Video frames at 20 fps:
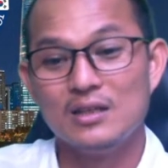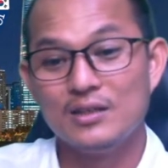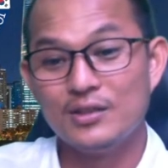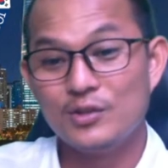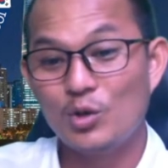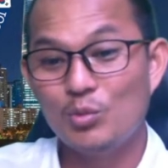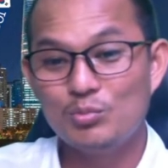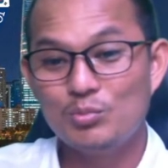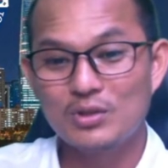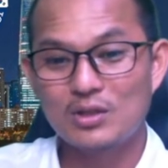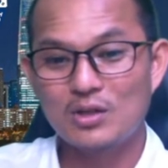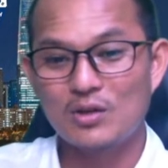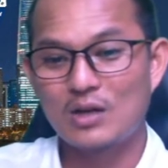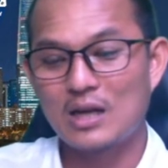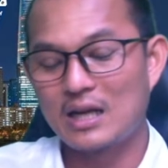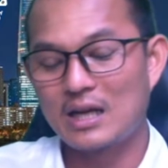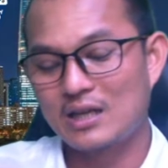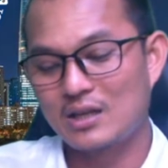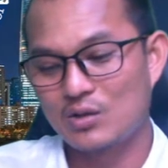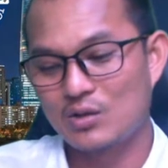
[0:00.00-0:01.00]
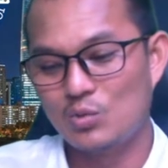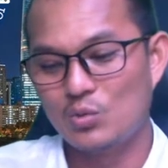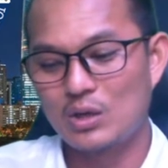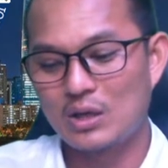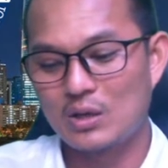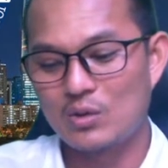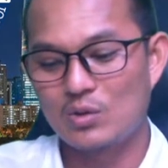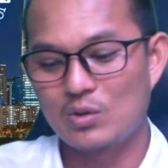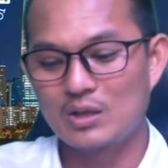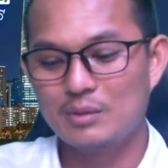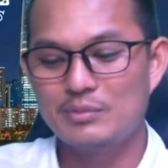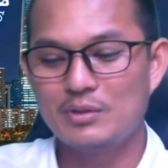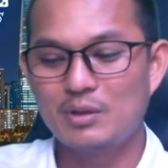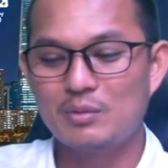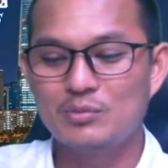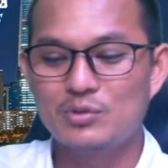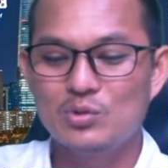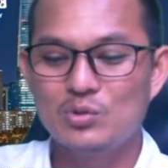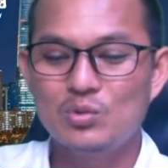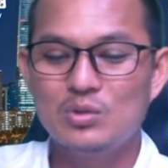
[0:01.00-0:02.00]
nhóm được khó khăn để cụ để có điểm
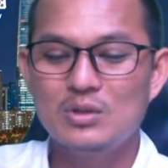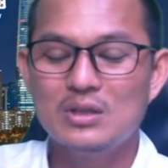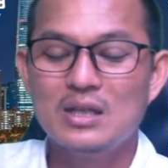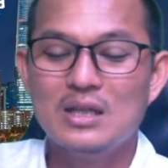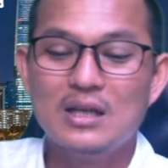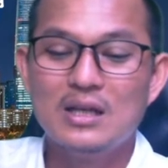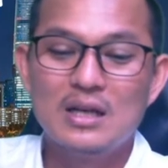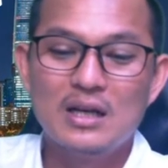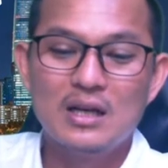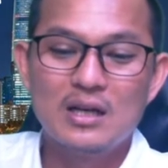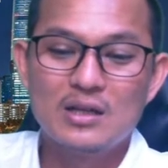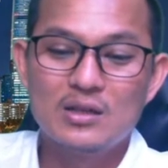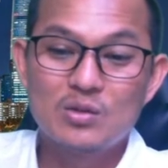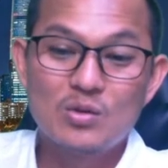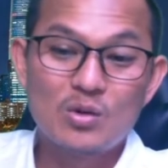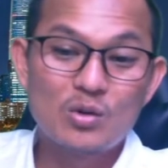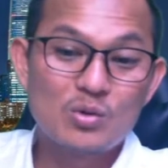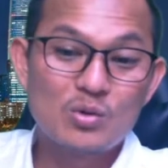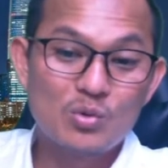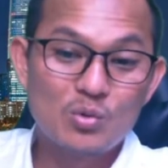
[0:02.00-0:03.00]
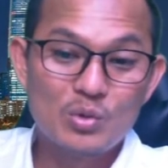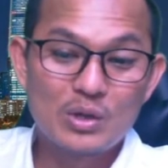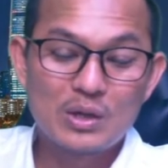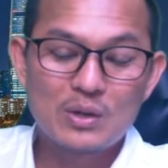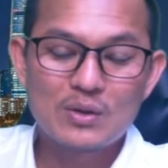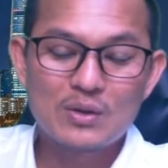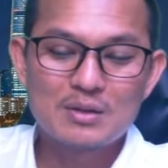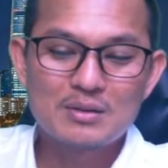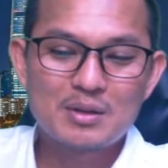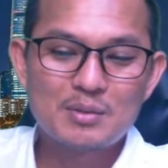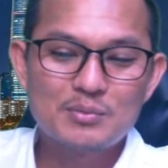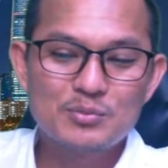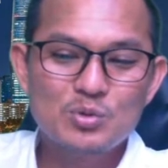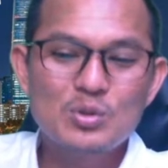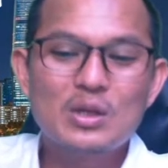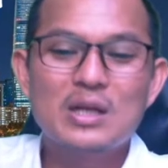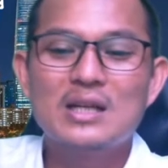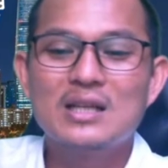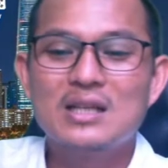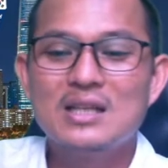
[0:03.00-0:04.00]
chấm chút ở đây có lục cụ để có điểm chấm
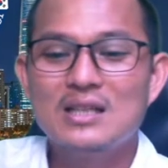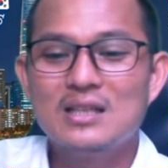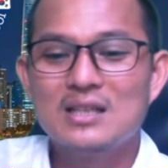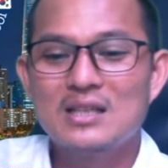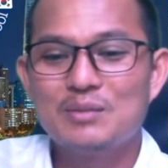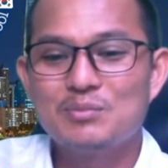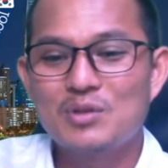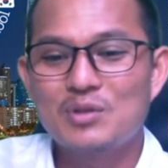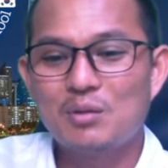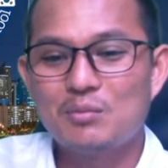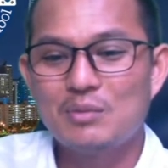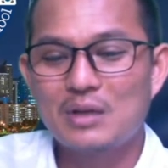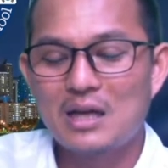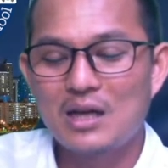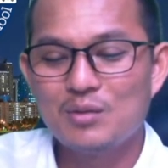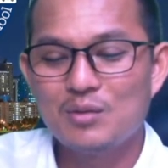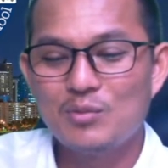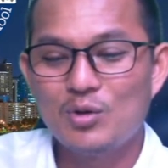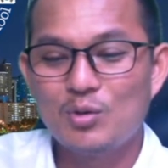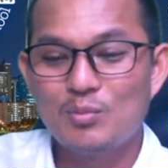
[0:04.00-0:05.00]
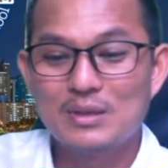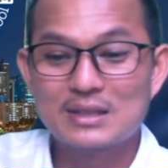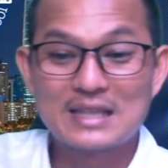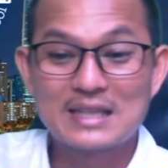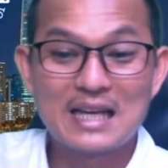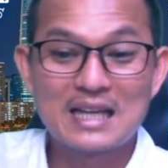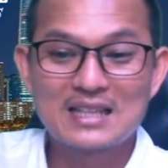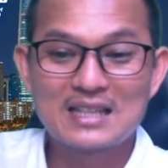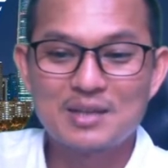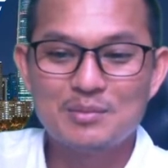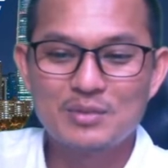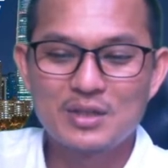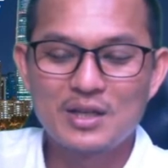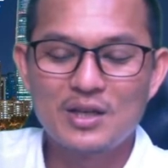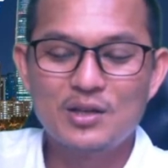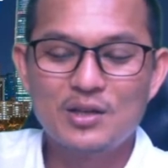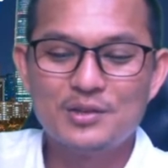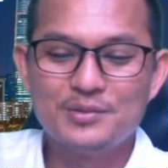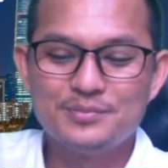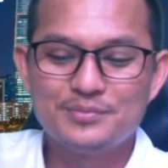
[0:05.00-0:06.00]
chút nắng kia nắng điểm chấm đại bộ mà xa tạm
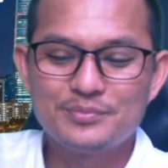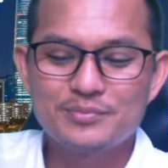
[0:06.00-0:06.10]
đòn